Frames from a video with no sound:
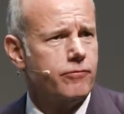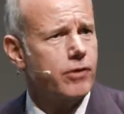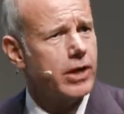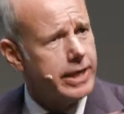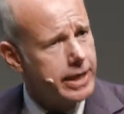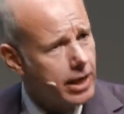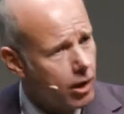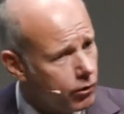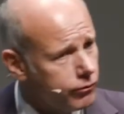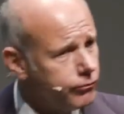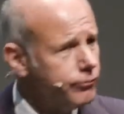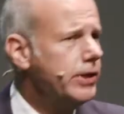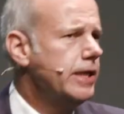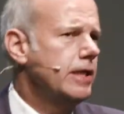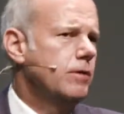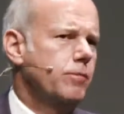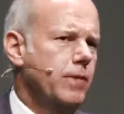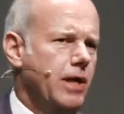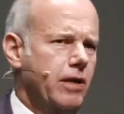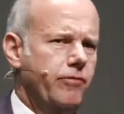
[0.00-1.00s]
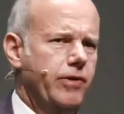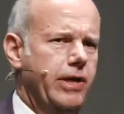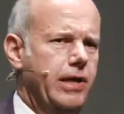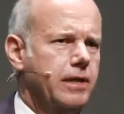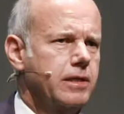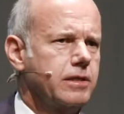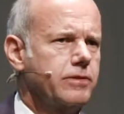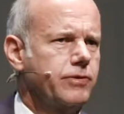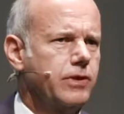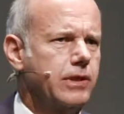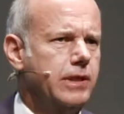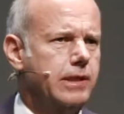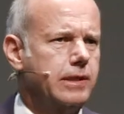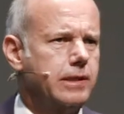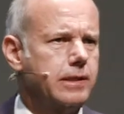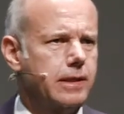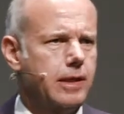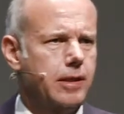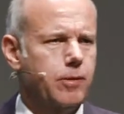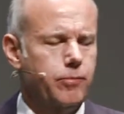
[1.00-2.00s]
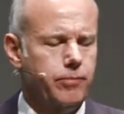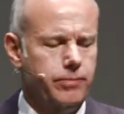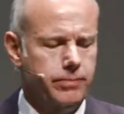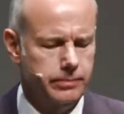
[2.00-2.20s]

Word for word: weil die auch Fliegen mal Wellness verdient haben.